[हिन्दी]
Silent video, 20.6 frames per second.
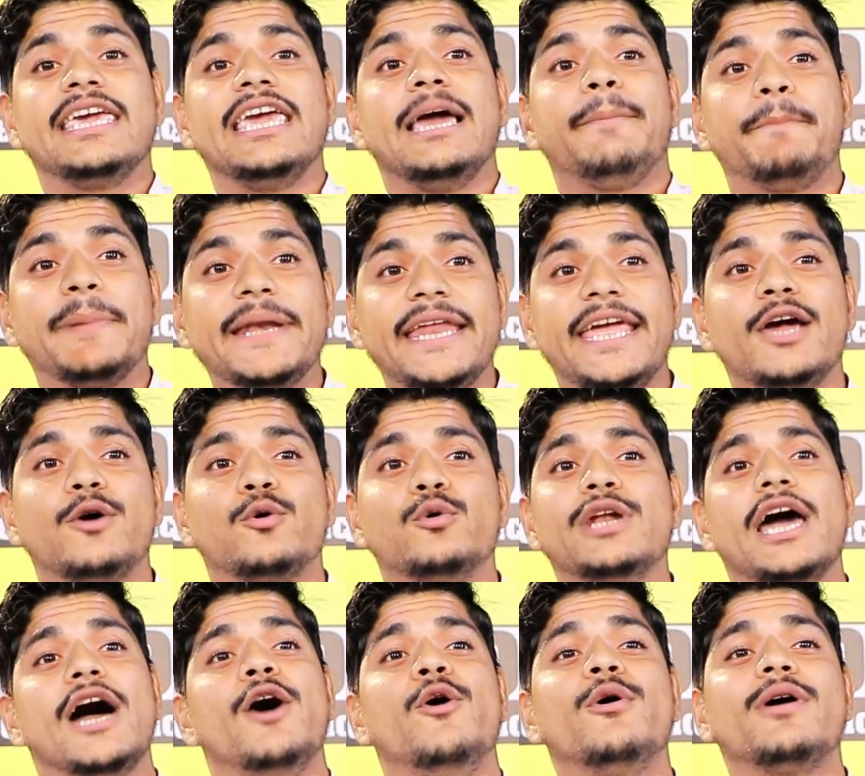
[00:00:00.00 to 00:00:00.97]
कि अपने
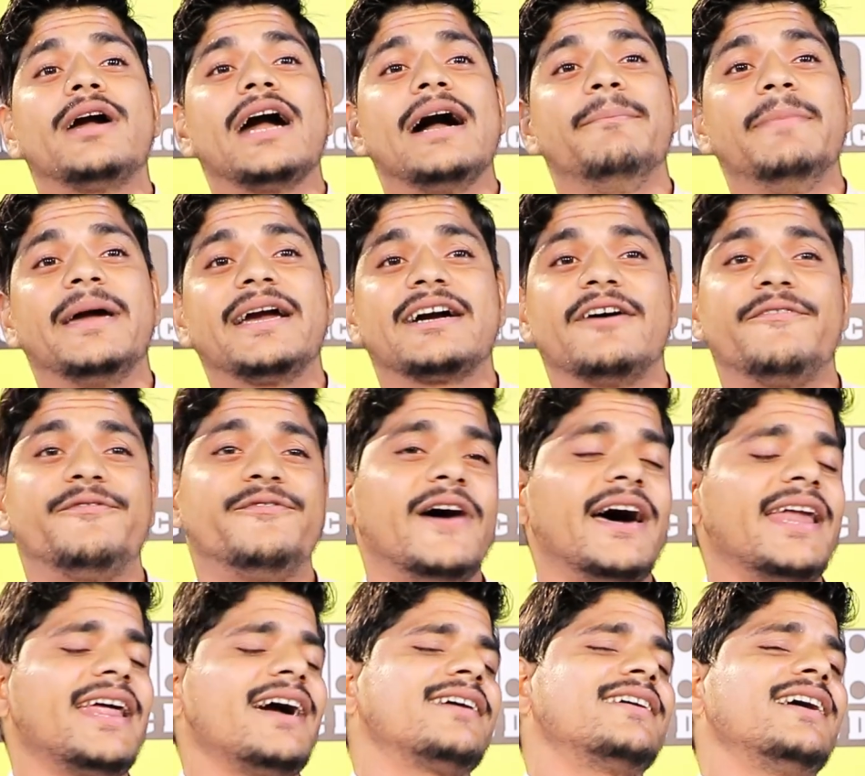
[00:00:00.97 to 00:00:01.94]
गुनाहों का मैं
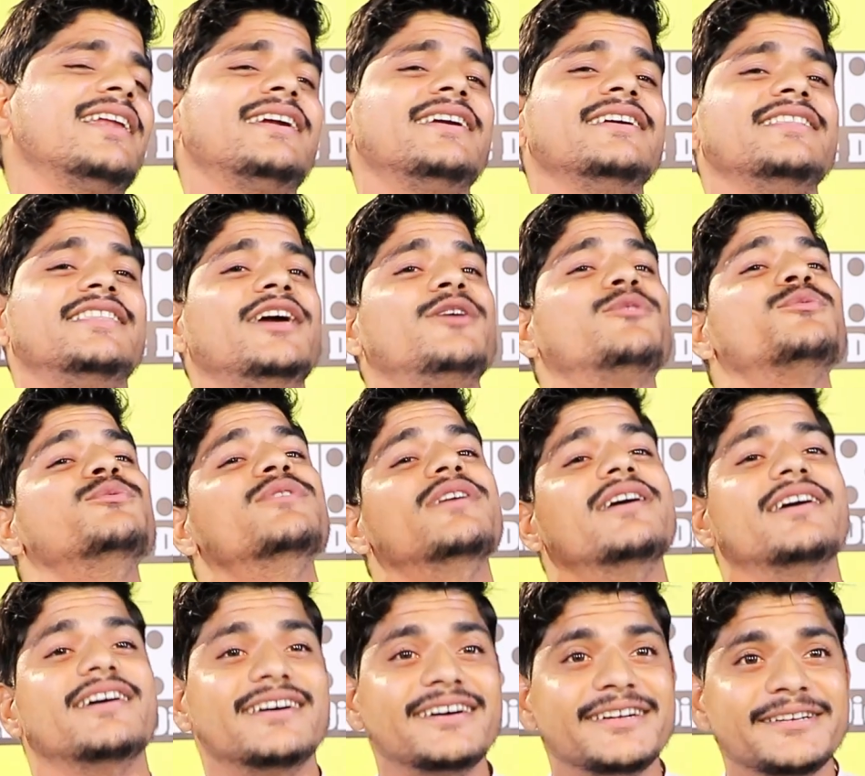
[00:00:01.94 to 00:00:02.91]
कफारा करके देखूंगा